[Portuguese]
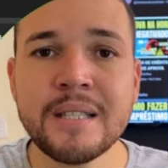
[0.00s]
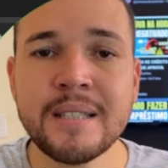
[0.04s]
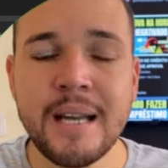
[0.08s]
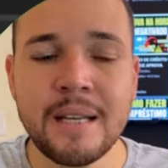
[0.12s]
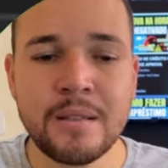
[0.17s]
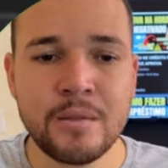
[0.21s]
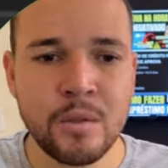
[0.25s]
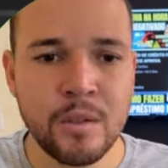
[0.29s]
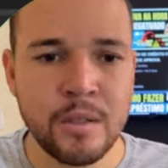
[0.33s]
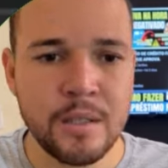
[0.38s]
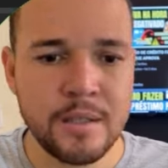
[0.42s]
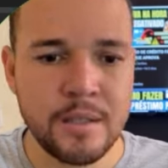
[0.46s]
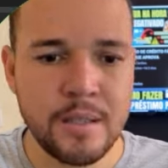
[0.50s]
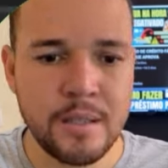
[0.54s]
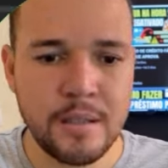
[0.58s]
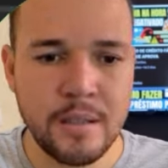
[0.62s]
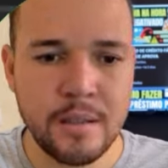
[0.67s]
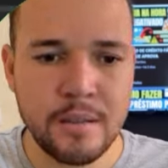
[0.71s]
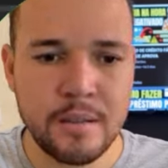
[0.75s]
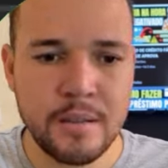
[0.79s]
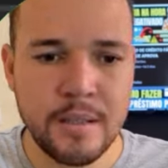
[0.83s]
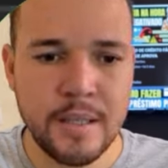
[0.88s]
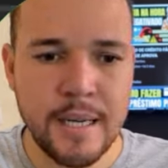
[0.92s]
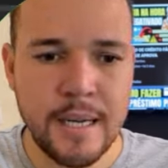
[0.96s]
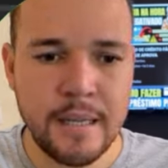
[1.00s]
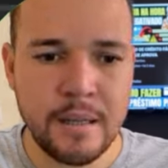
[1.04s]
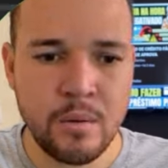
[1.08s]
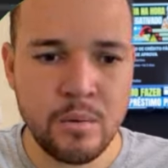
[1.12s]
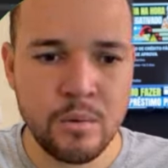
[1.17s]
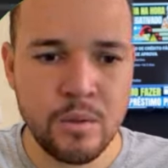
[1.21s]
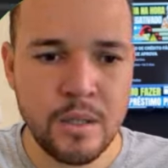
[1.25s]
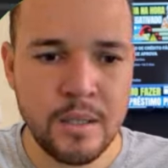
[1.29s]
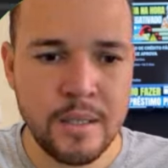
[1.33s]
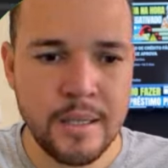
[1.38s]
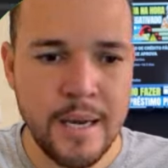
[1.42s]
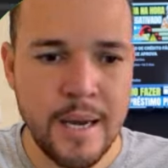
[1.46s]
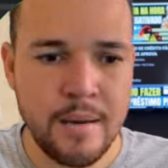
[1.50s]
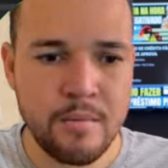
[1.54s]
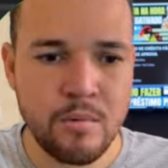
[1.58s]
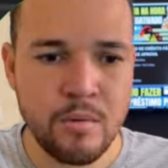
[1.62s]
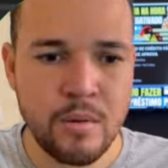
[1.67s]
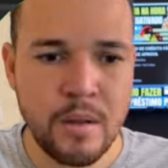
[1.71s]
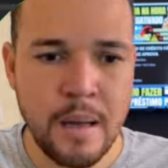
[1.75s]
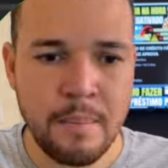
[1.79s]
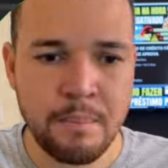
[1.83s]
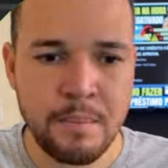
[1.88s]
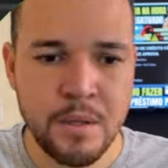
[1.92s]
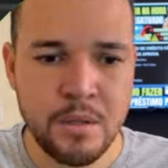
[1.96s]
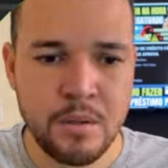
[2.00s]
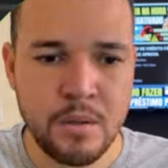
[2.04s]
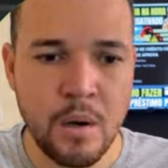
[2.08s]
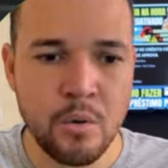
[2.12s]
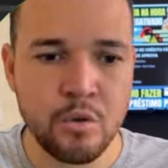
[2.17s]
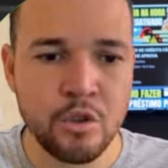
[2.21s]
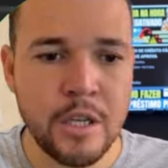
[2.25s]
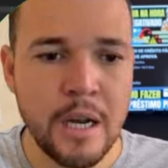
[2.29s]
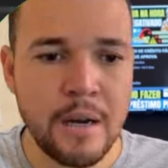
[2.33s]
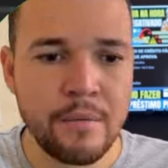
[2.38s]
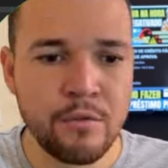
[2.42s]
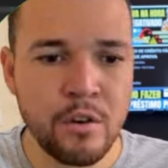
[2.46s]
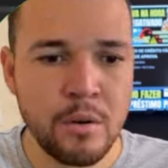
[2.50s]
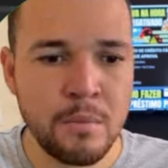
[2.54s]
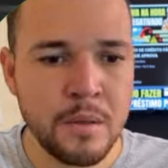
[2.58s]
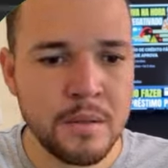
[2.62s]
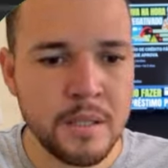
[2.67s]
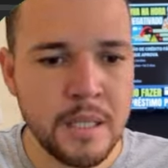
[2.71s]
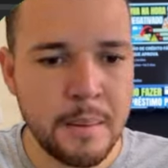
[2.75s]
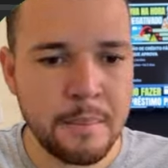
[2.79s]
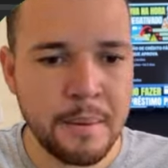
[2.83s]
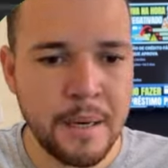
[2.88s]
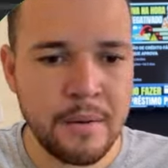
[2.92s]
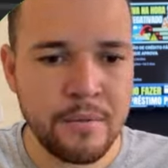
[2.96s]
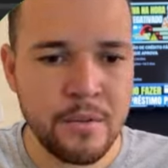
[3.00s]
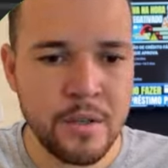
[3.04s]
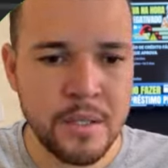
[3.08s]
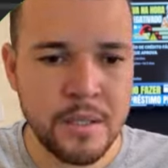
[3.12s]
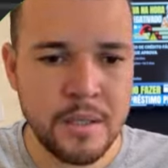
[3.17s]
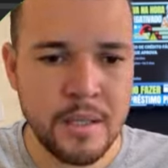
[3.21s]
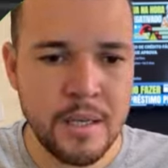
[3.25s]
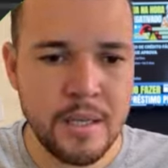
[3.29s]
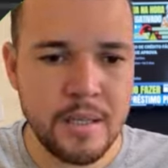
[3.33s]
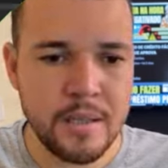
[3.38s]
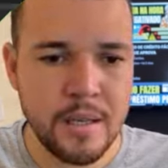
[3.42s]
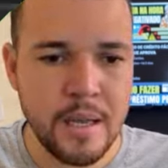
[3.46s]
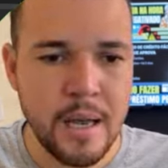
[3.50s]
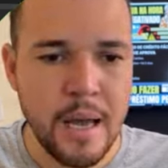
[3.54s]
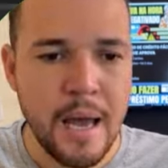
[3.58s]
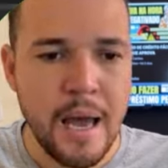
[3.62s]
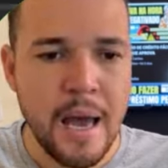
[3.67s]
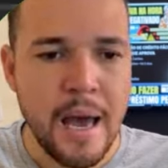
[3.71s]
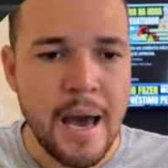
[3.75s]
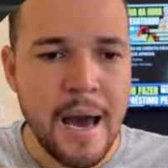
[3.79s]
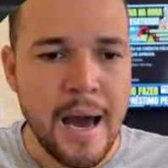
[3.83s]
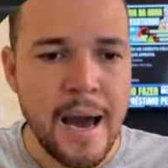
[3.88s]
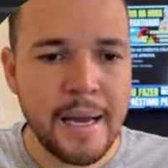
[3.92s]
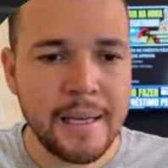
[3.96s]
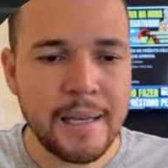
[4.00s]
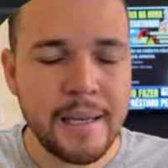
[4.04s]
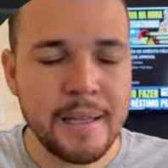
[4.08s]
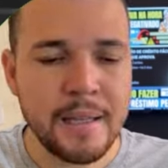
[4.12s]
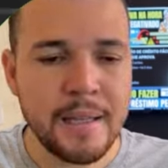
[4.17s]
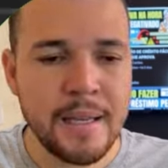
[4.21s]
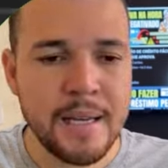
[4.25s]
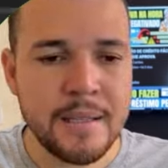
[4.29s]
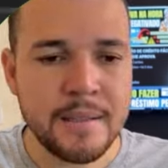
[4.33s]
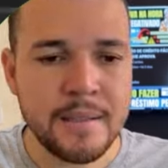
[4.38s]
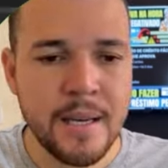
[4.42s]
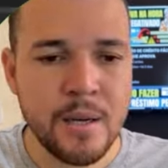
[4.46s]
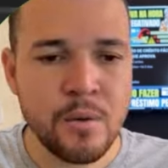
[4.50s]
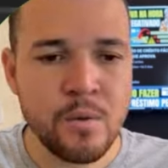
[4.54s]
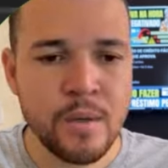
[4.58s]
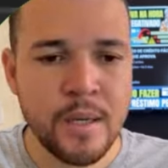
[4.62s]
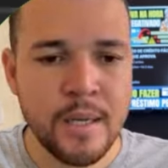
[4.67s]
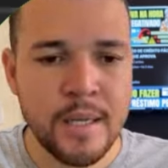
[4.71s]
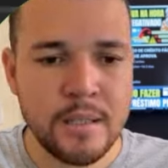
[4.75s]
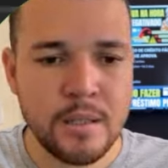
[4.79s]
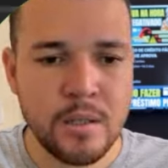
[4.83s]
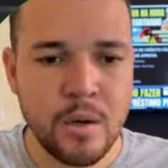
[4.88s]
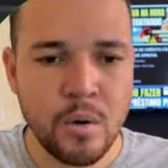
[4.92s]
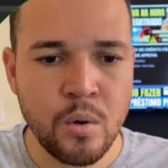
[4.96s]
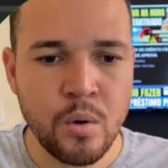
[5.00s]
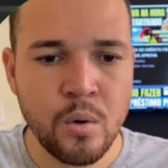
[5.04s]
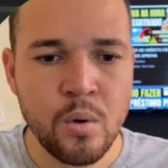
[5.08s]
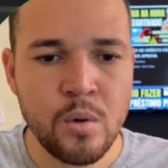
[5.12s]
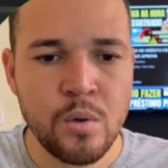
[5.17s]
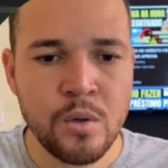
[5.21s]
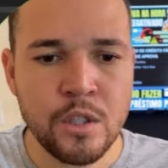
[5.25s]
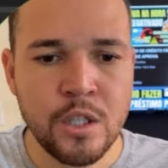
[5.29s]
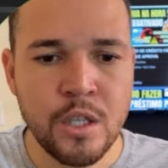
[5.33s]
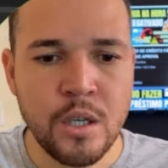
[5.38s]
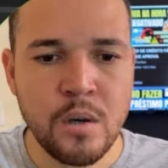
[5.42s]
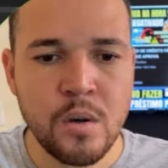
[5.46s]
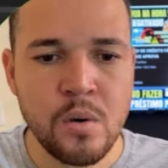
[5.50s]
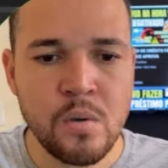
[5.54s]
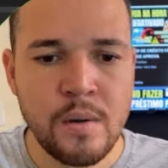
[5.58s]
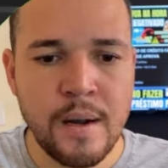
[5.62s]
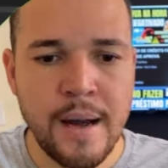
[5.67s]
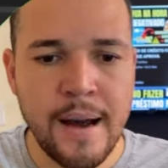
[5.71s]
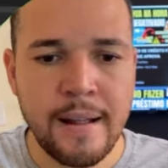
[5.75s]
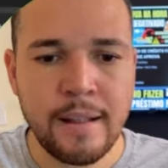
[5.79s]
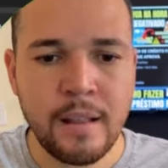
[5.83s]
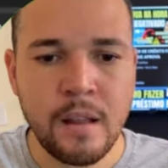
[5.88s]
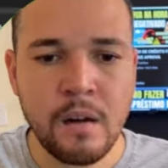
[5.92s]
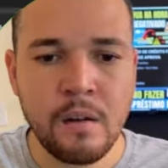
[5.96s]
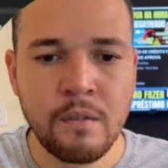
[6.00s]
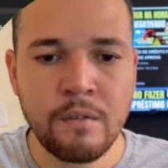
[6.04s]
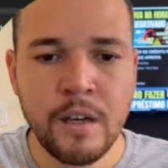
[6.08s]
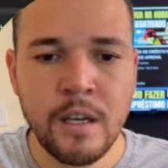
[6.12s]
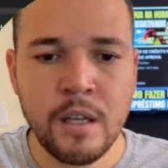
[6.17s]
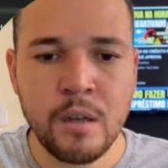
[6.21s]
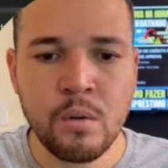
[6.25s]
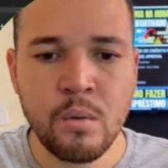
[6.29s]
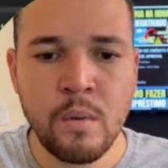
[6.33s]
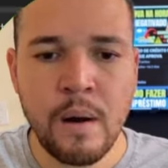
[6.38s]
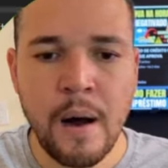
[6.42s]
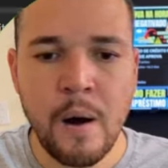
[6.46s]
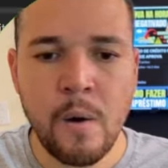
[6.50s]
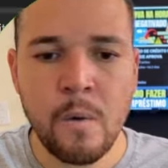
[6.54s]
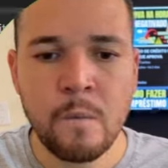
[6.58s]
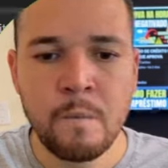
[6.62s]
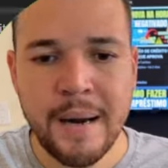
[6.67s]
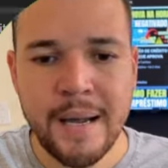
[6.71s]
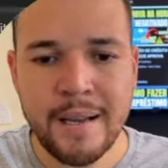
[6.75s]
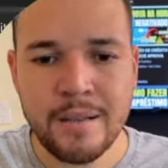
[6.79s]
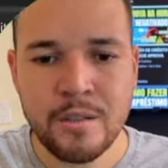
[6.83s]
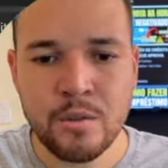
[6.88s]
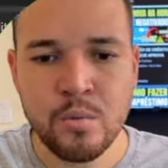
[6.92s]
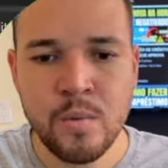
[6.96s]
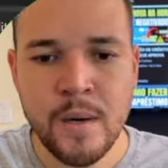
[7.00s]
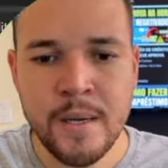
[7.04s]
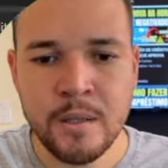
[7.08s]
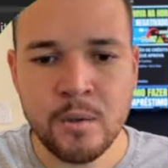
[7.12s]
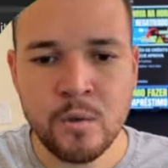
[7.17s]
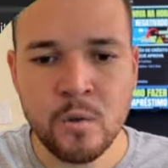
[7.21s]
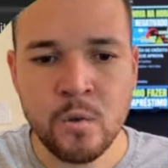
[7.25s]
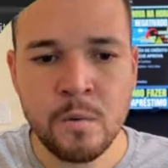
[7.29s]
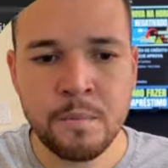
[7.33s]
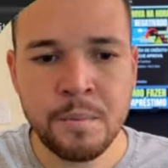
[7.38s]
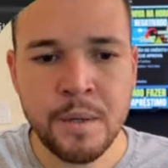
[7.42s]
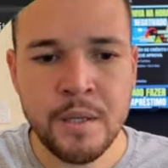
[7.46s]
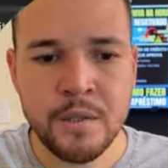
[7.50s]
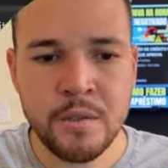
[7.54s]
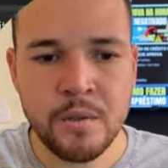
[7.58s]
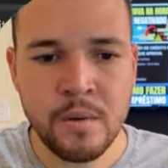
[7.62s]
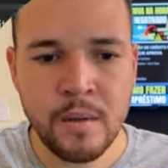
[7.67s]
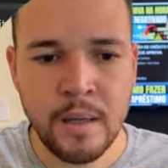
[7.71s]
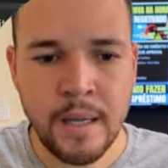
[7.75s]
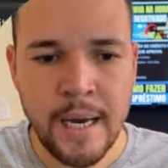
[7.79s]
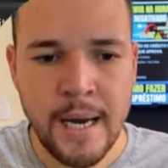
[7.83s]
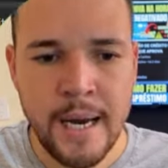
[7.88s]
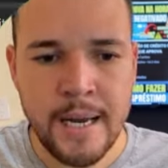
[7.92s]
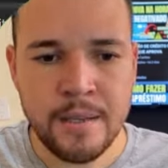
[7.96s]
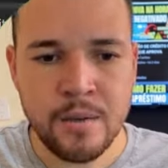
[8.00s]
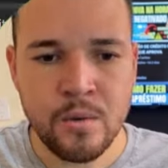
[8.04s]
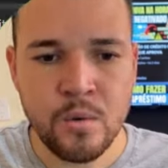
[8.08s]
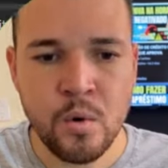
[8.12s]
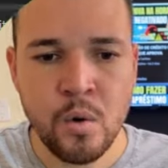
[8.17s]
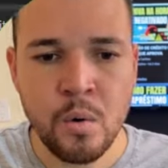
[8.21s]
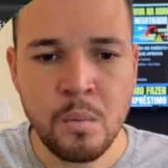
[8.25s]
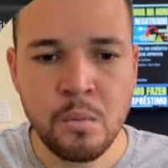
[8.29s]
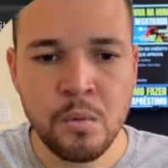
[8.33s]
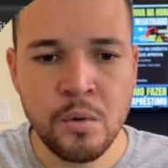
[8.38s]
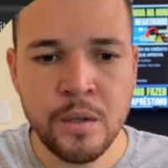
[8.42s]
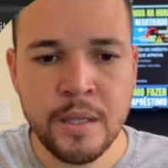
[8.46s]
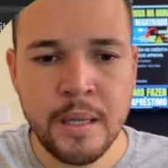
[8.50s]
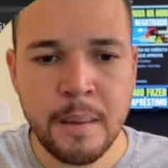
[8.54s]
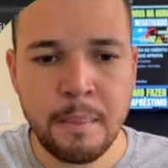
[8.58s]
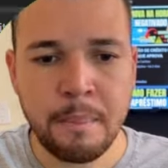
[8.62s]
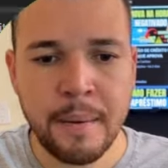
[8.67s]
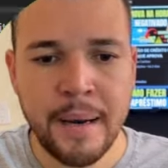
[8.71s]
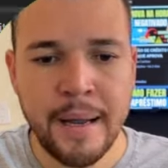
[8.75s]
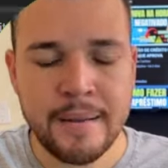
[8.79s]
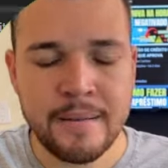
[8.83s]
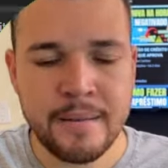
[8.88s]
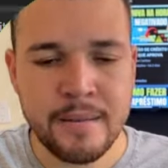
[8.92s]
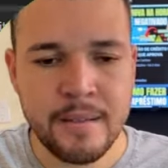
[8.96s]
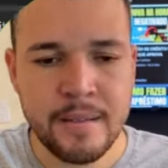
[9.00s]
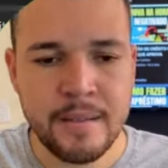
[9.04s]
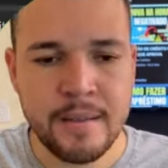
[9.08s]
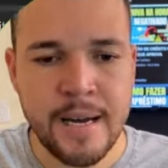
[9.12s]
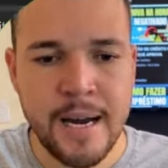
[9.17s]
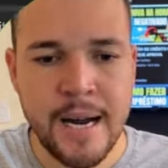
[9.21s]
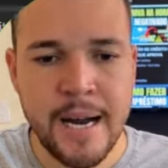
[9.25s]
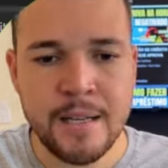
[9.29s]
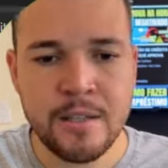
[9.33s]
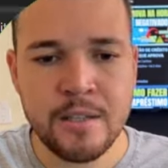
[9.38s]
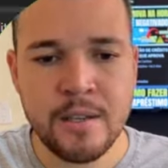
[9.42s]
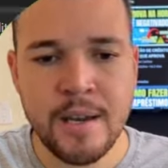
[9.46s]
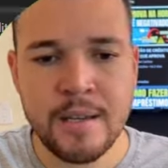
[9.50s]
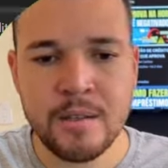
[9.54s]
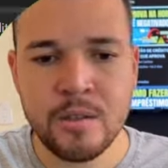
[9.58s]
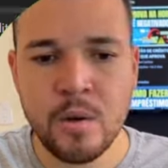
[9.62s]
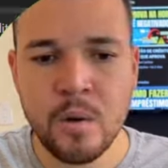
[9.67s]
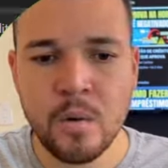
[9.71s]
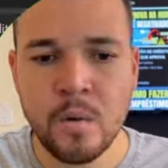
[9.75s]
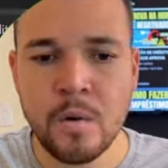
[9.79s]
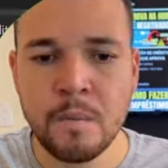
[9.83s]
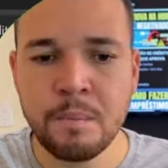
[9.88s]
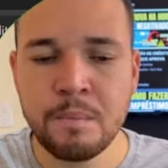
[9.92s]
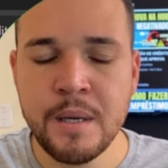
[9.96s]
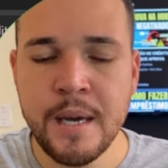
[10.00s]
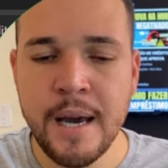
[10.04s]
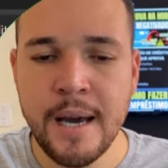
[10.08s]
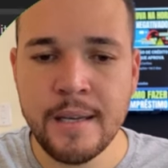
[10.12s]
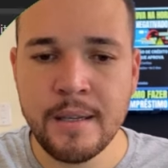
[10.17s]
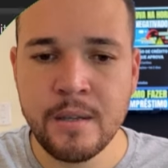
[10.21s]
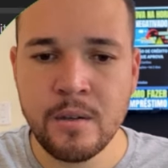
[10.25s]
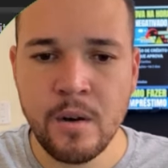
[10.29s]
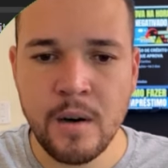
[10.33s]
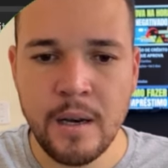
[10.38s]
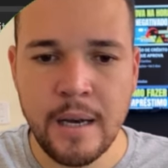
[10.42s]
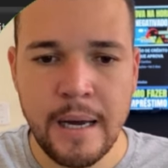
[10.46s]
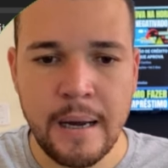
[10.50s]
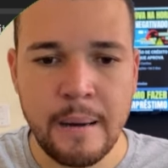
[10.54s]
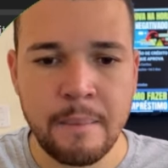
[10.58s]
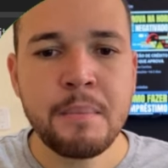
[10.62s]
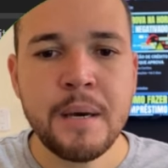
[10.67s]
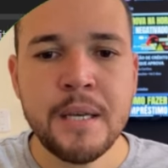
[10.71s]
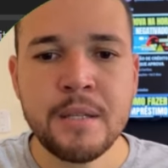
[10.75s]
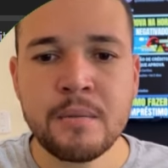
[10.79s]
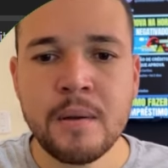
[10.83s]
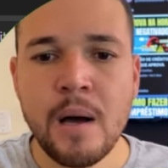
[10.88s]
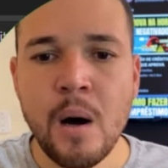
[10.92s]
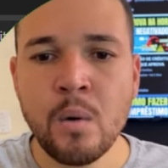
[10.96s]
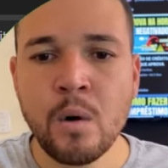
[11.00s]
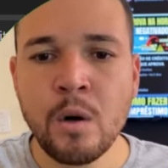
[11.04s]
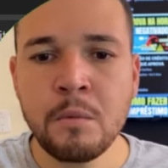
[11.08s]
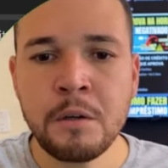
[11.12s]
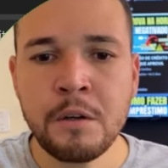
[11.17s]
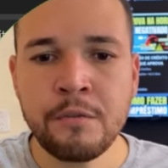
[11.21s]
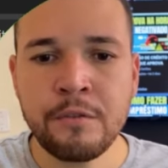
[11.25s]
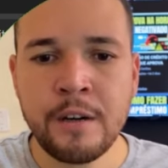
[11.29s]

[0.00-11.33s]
estar tá solicitando esse cartão de crédito tá, pessoal? Já vou mostrar para vocês. Aqui tem a segurança, ó. conte com um cartão virtual para suas compras online, com muita praticidade, é só copiar e colar. Pessoal, como eu